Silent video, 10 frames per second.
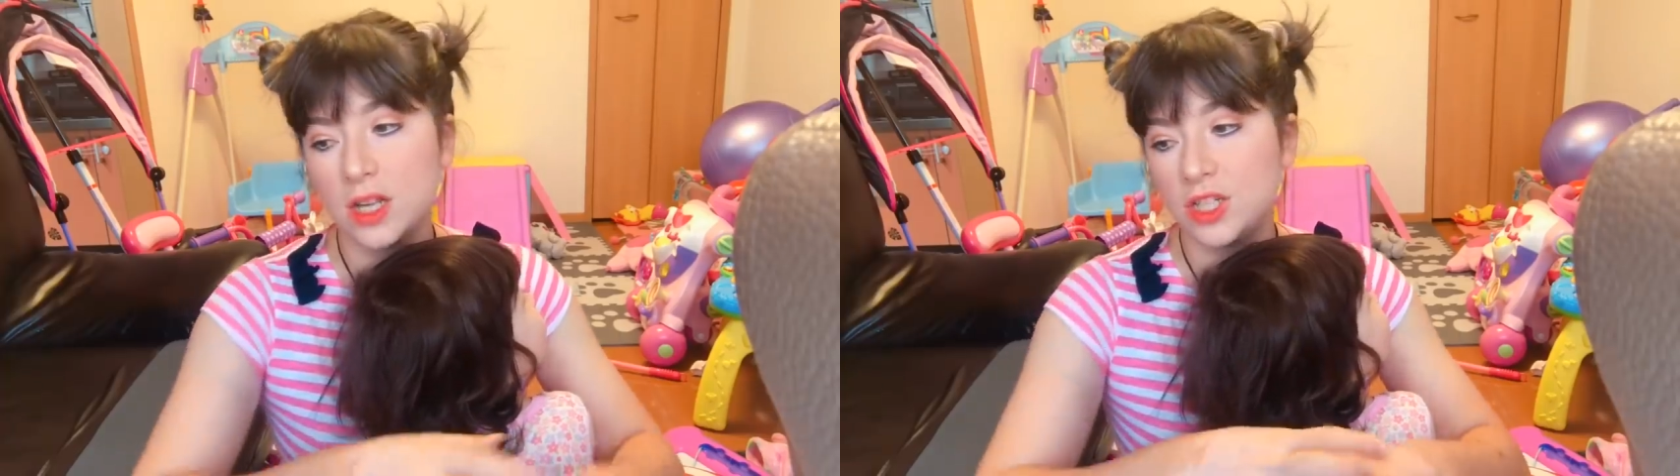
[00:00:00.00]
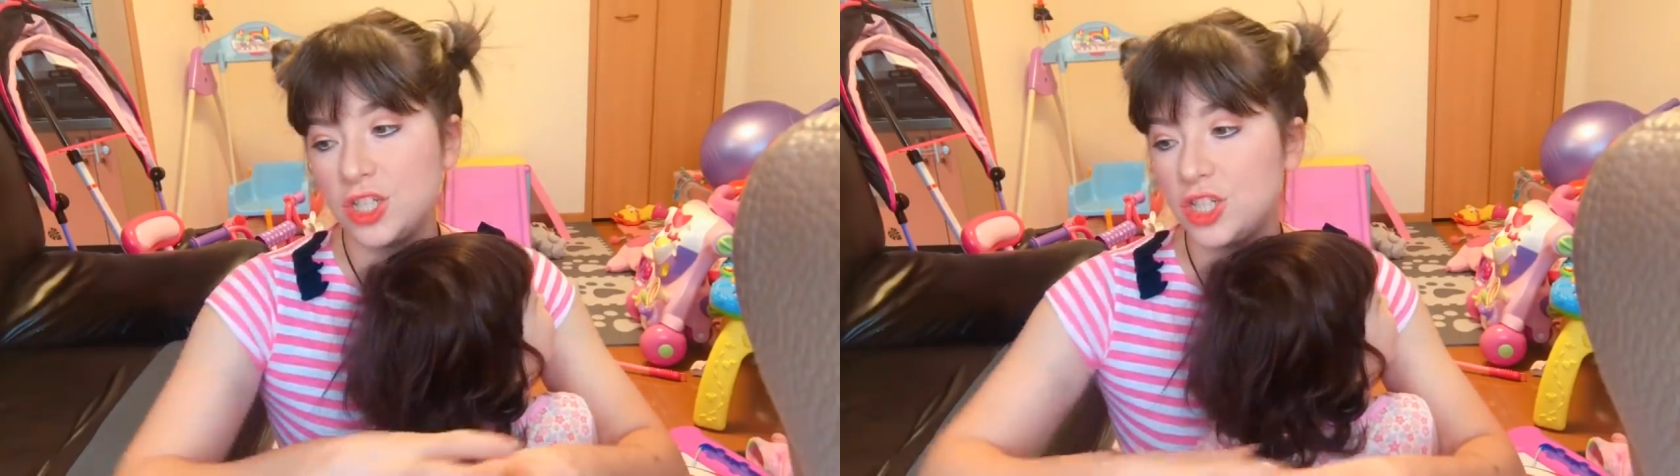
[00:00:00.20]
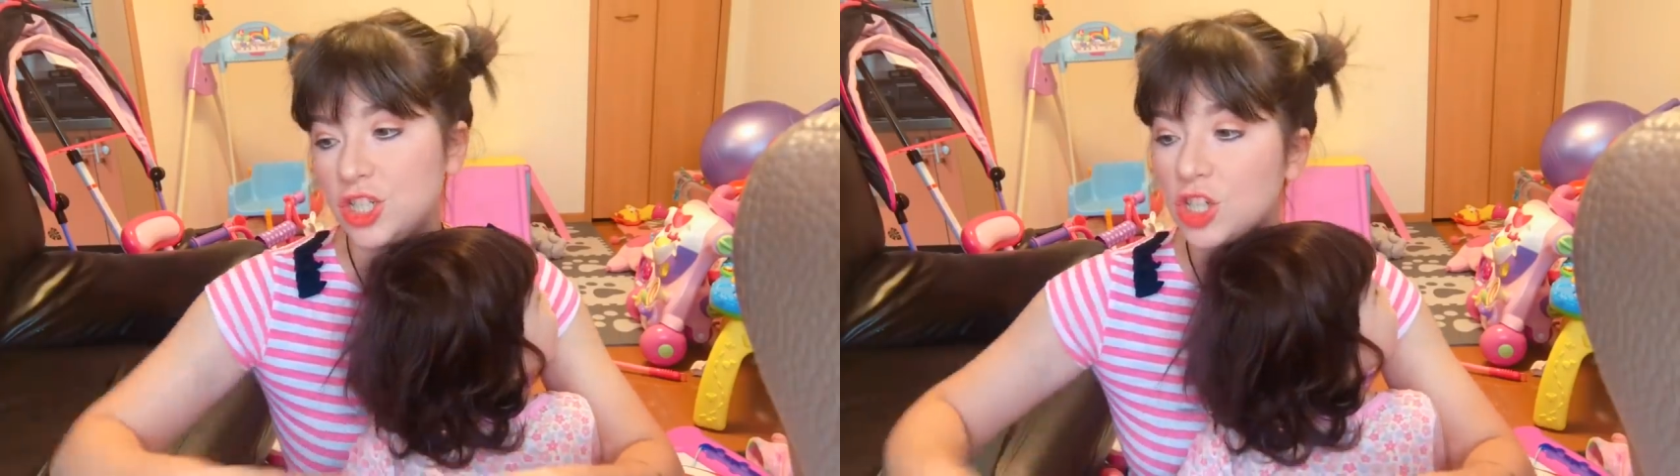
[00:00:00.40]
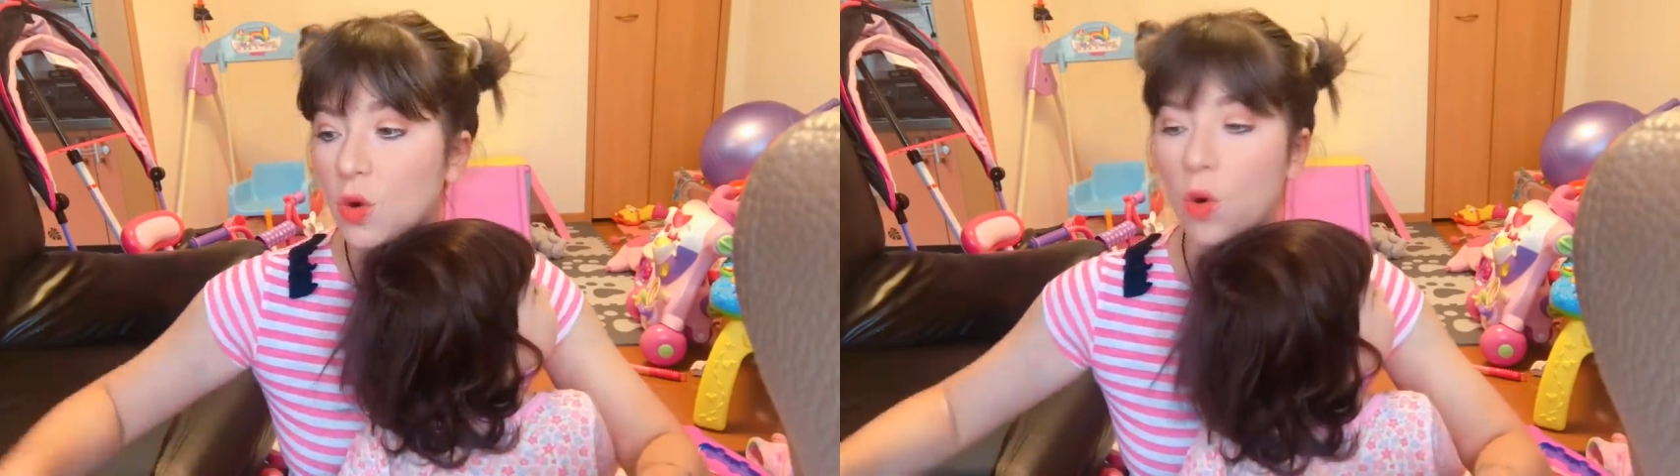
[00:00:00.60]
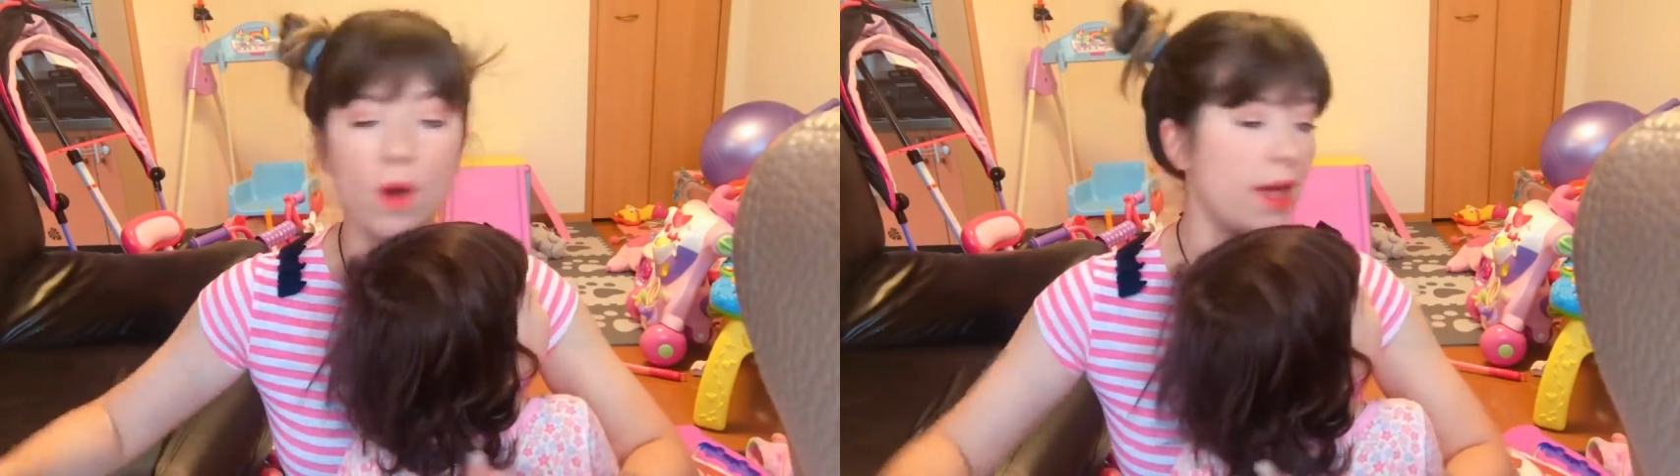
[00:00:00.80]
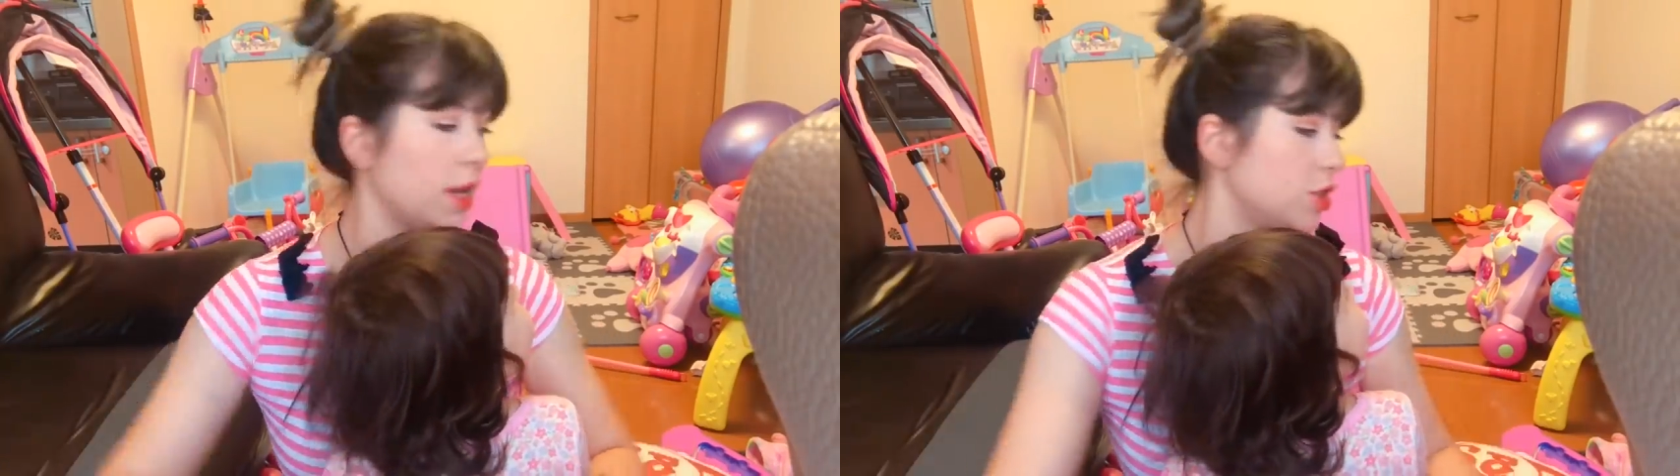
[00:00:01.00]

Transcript: a gente esticou ela,